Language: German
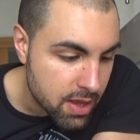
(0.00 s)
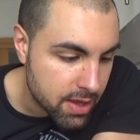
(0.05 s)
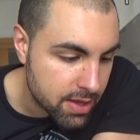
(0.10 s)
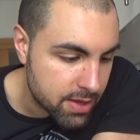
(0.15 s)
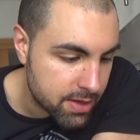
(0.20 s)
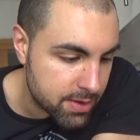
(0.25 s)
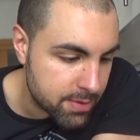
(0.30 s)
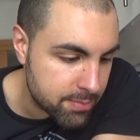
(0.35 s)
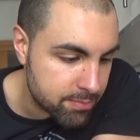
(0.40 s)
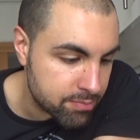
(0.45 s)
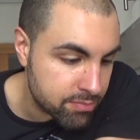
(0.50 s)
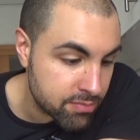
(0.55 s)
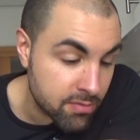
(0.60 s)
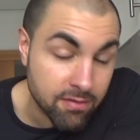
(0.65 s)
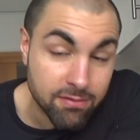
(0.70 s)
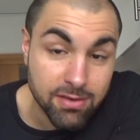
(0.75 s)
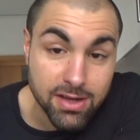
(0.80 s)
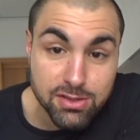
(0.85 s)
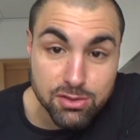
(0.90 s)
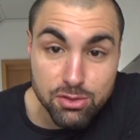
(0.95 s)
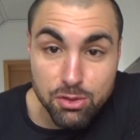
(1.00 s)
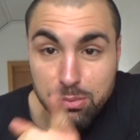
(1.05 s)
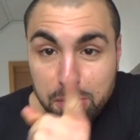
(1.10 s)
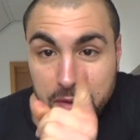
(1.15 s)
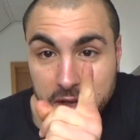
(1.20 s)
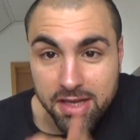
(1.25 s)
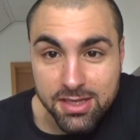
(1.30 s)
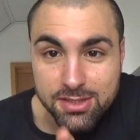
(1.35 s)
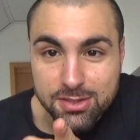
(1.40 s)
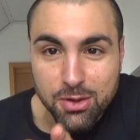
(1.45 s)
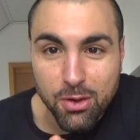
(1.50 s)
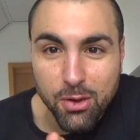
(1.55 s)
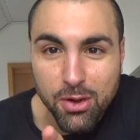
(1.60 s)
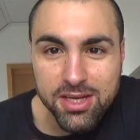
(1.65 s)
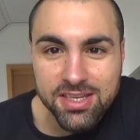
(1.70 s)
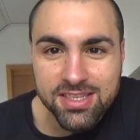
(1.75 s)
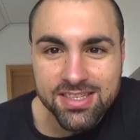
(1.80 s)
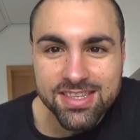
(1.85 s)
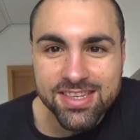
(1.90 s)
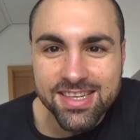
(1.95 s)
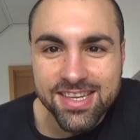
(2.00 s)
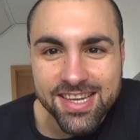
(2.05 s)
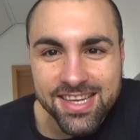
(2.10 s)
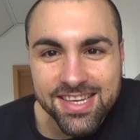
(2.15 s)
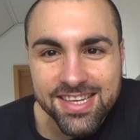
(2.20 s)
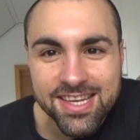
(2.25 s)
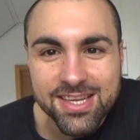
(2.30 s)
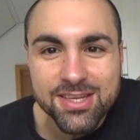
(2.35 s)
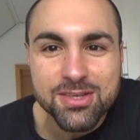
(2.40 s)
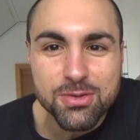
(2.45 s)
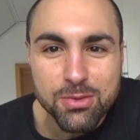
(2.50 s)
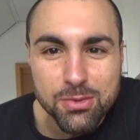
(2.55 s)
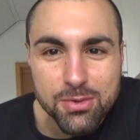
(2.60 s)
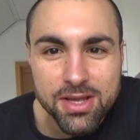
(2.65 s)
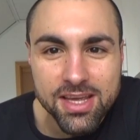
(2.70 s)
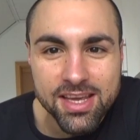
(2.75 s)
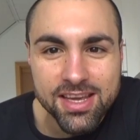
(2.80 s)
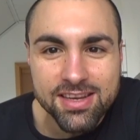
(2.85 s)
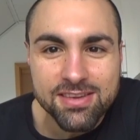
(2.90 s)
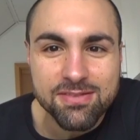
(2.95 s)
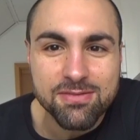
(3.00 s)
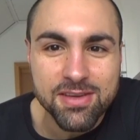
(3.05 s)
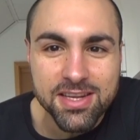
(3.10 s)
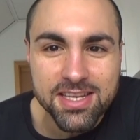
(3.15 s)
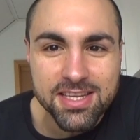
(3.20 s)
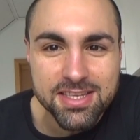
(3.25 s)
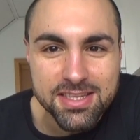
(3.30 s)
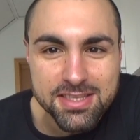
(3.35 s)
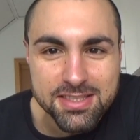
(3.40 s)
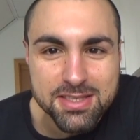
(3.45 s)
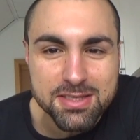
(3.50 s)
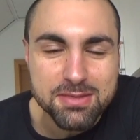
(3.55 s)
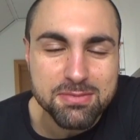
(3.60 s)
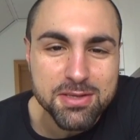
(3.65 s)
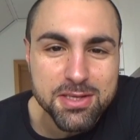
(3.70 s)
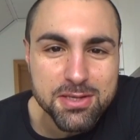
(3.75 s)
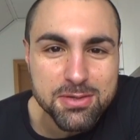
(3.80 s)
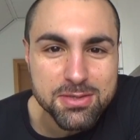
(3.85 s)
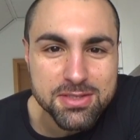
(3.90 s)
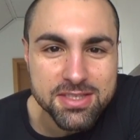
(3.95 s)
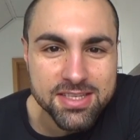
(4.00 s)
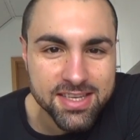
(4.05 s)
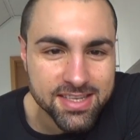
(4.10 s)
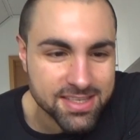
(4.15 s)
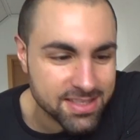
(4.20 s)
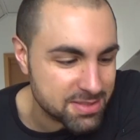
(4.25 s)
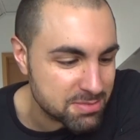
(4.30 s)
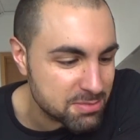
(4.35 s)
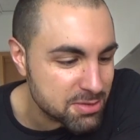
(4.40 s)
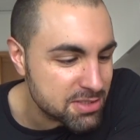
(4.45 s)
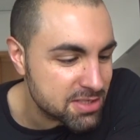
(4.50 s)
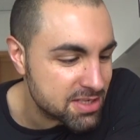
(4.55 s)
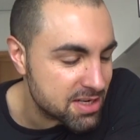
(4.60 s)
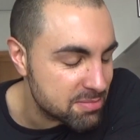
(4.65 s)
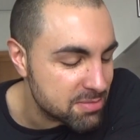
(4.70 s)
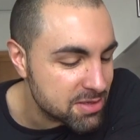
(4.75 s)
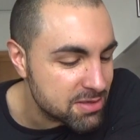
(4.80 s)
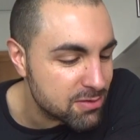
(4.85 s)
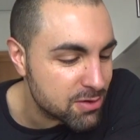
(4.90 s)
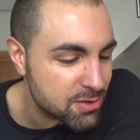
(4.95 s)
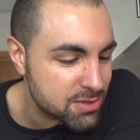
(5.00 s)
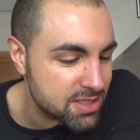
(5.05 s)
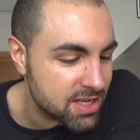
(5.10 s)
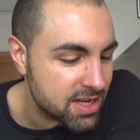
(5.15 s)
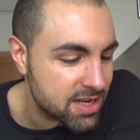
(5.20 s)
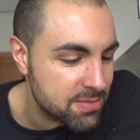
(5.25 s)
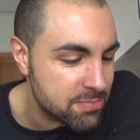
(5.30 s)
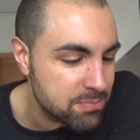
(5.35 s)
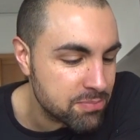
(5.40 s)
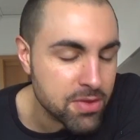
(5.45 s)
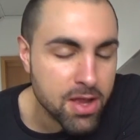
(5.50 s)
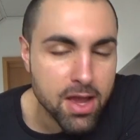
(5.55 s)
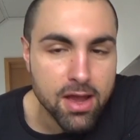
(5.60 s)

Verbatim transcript: Ähm, was übrigens heute in den Druck geht, wenn ihr dieses Video seht, das müsste der Mittwoch sein.